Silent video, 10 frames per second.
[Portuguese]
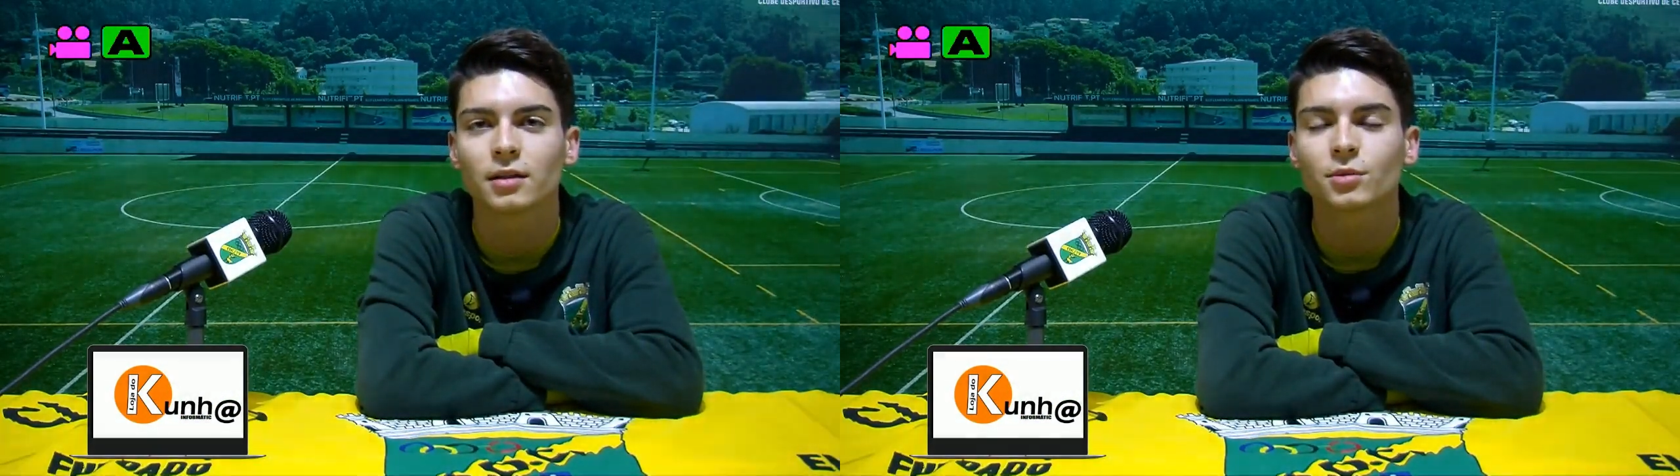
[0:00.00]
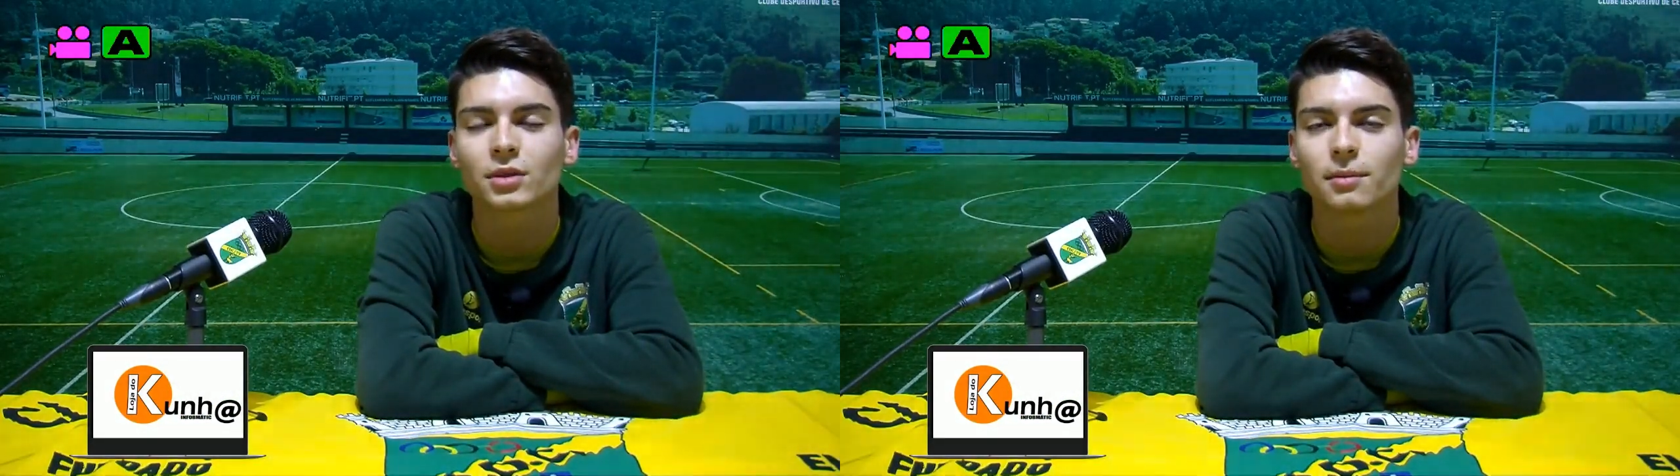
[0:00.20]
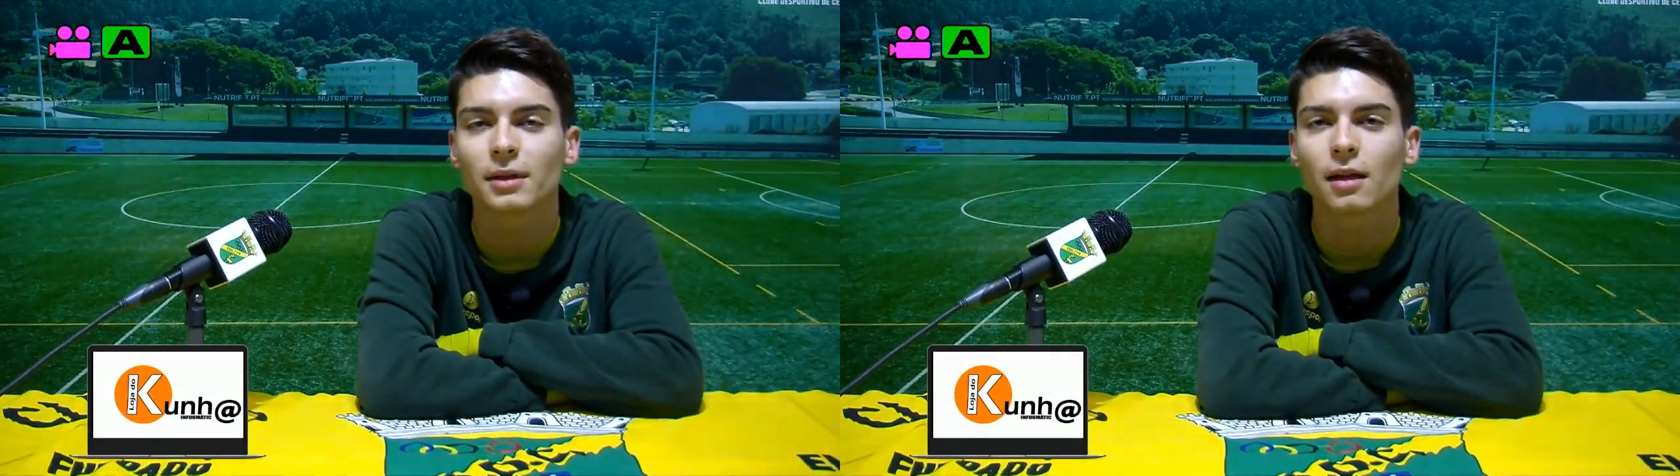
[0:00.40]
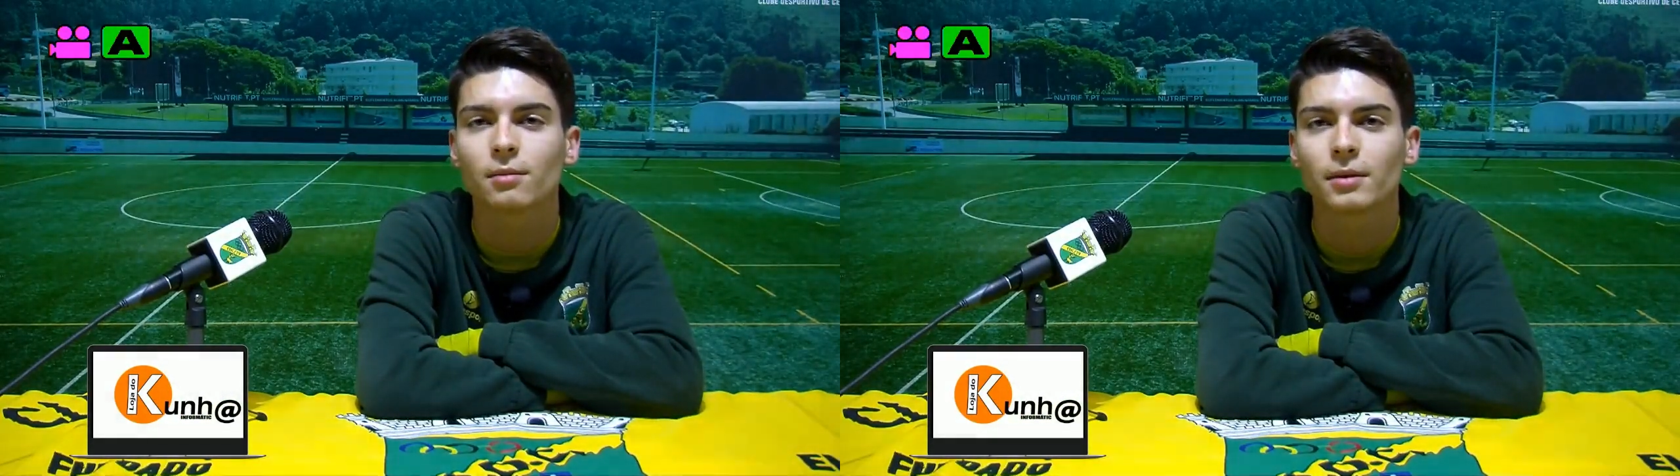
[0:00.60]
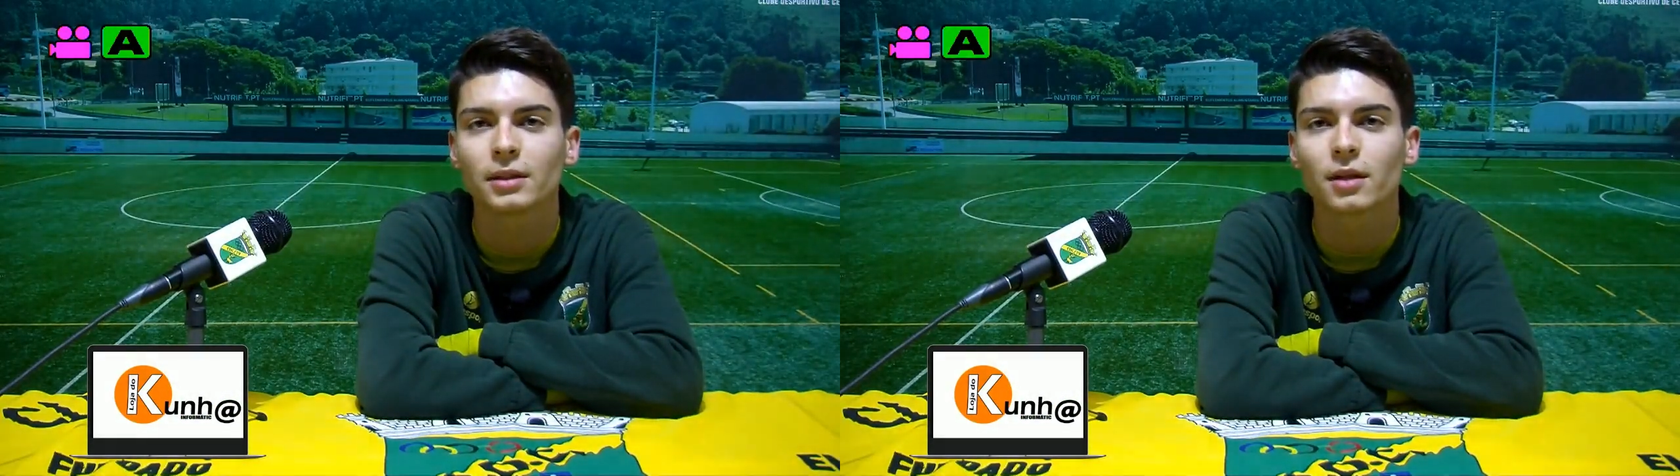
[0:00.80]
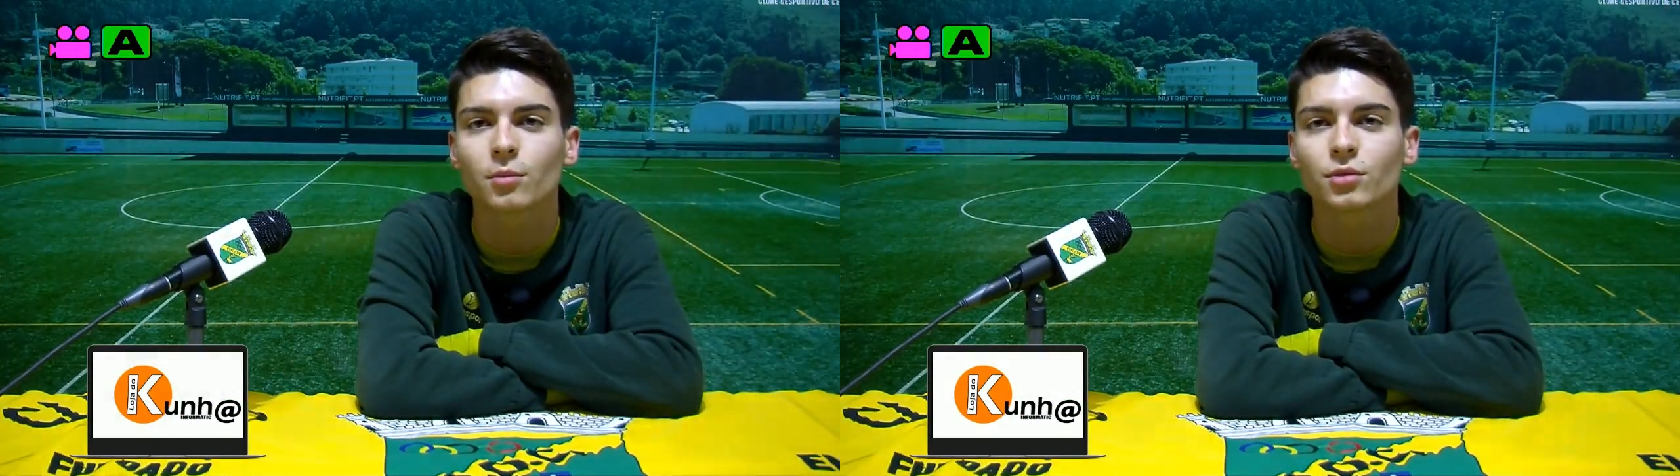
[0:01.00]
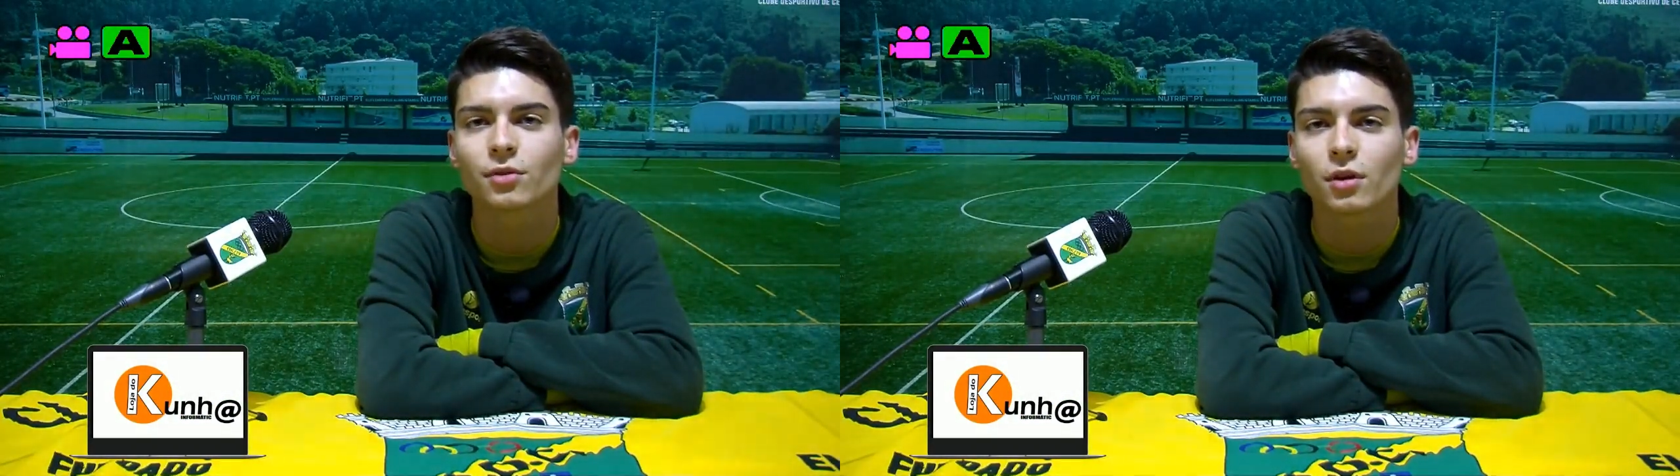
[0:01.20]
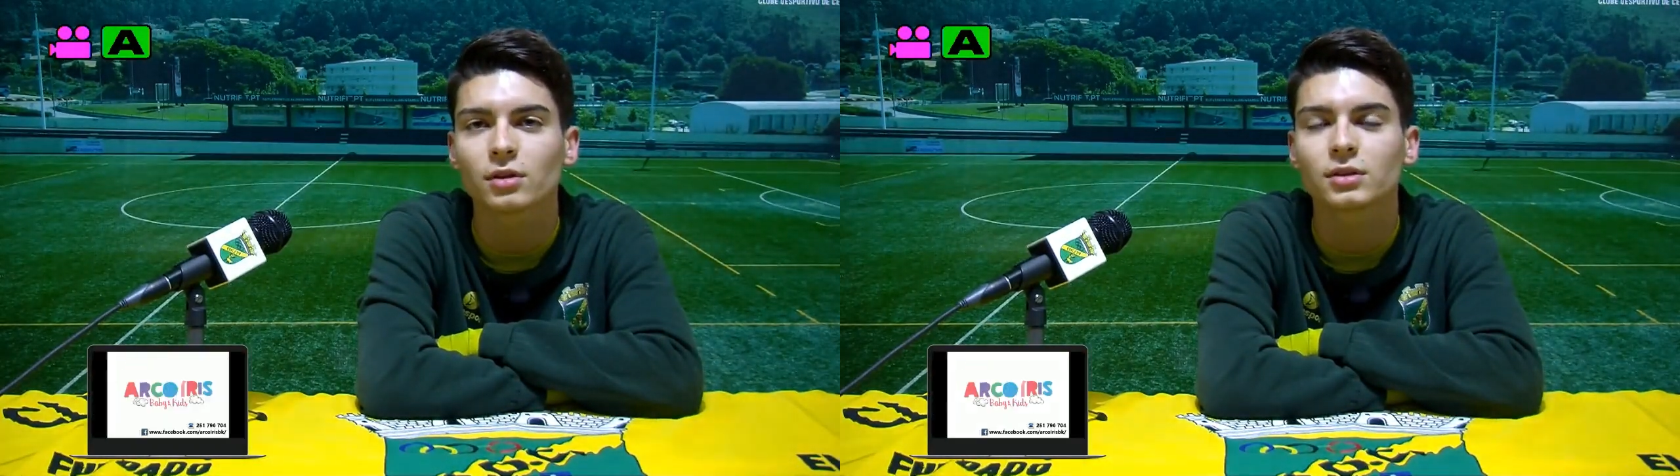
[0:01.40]
temos trabalhado bem, estamos
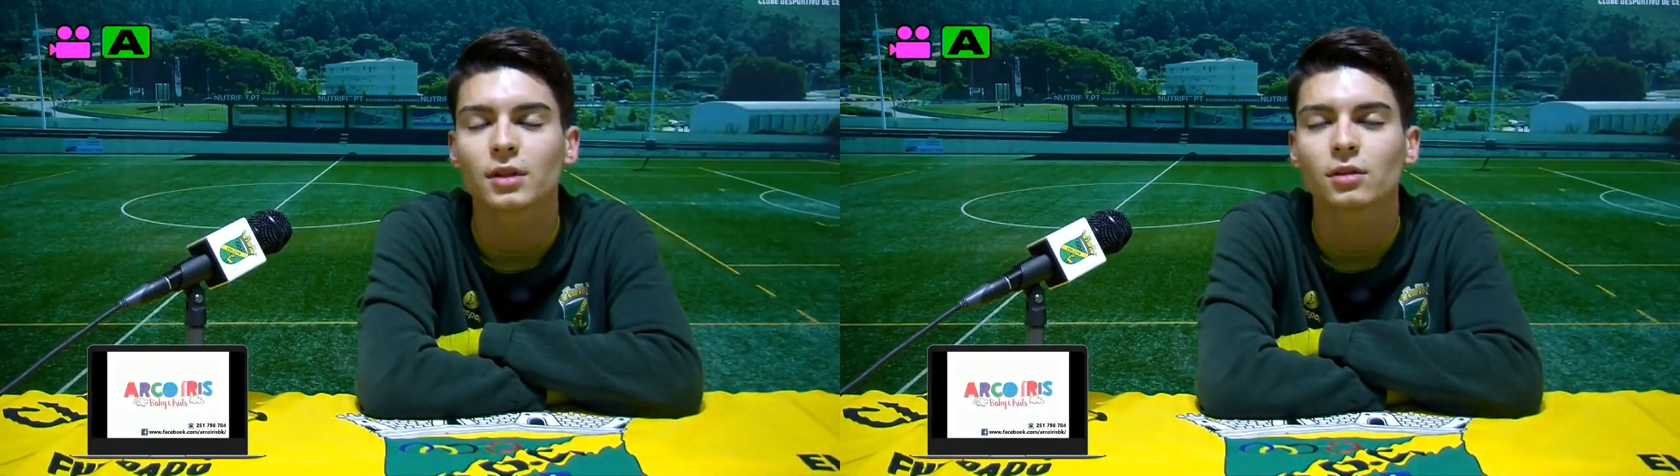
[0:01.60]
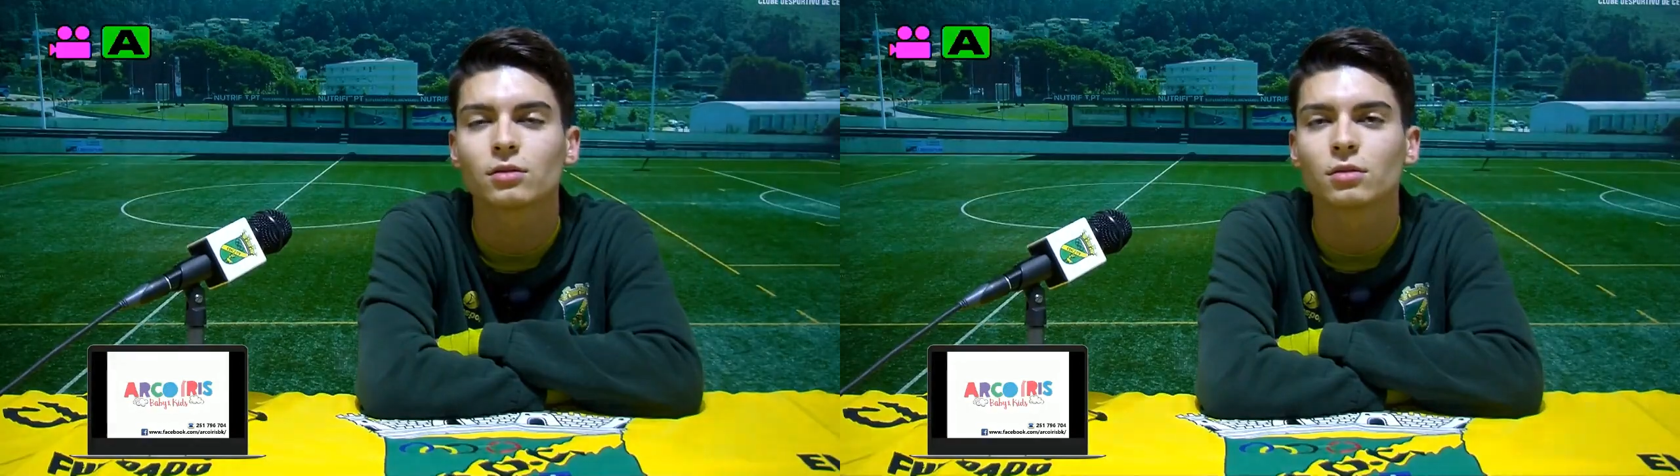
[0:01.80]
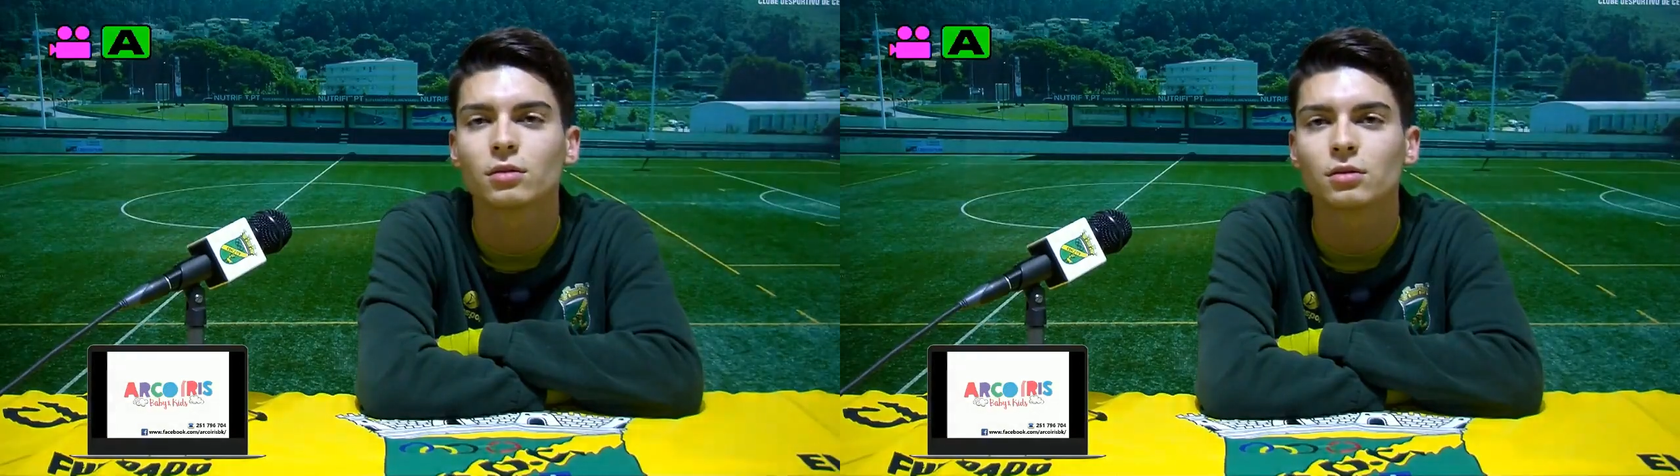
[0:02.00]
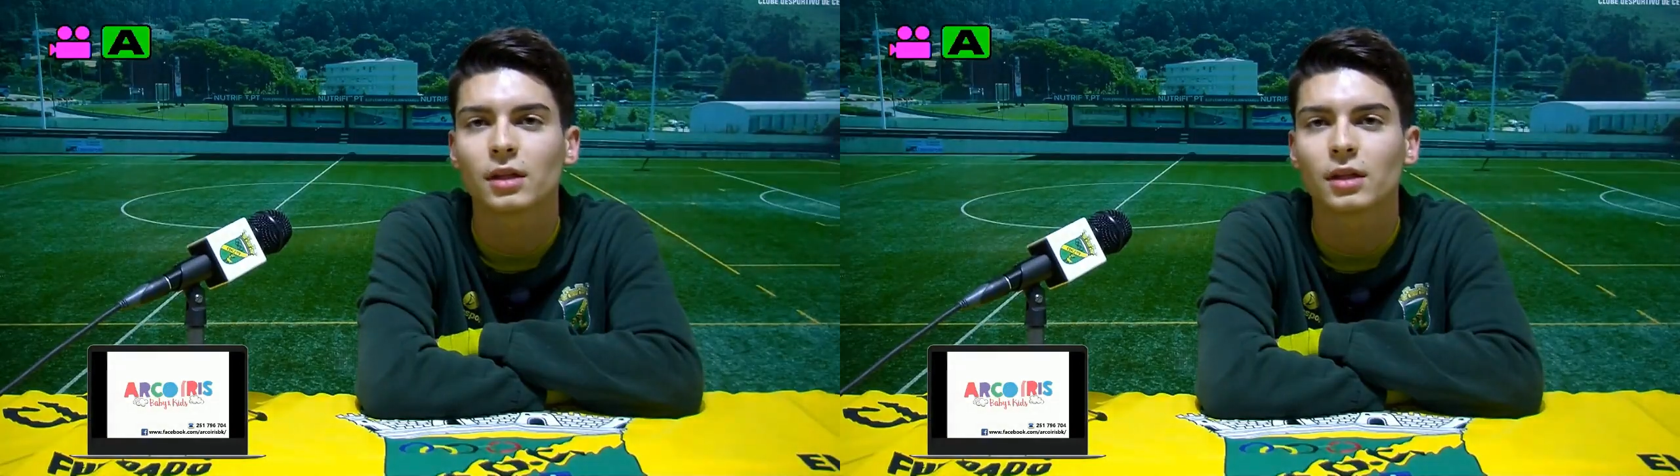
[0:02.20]
fortes, tanto,